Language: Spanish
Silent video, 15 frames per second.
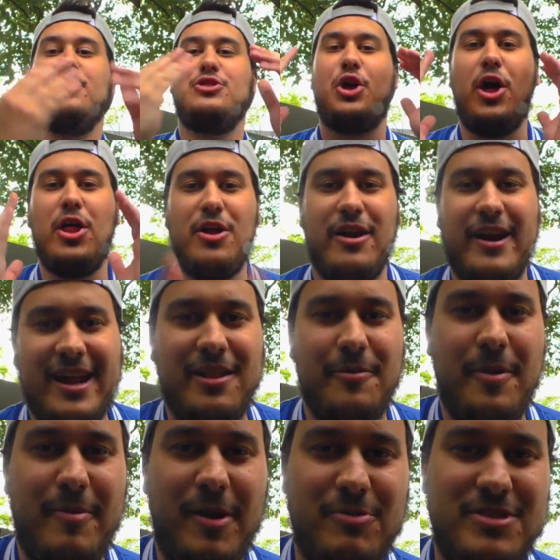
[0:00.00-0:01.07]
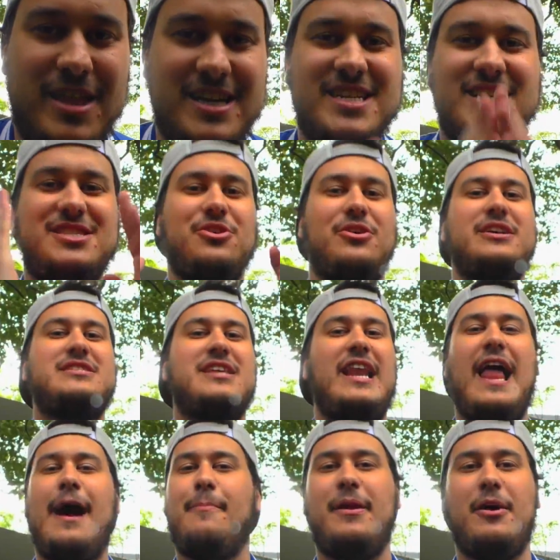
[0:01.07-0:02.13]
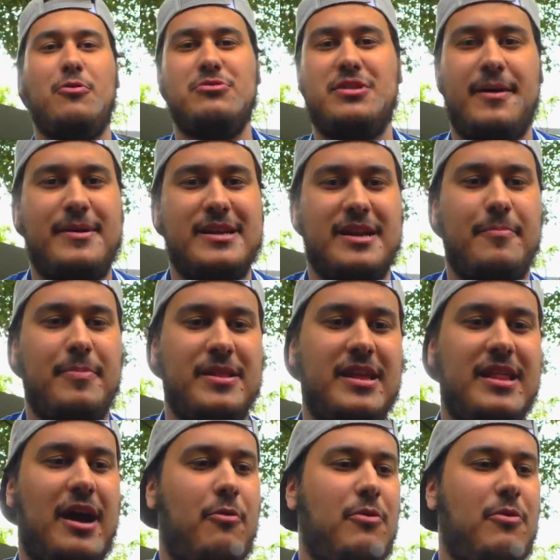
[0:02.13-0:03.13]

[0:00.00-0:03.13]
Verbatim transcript: Todo el rato me preguntáis esto, es la pregunta más repetida.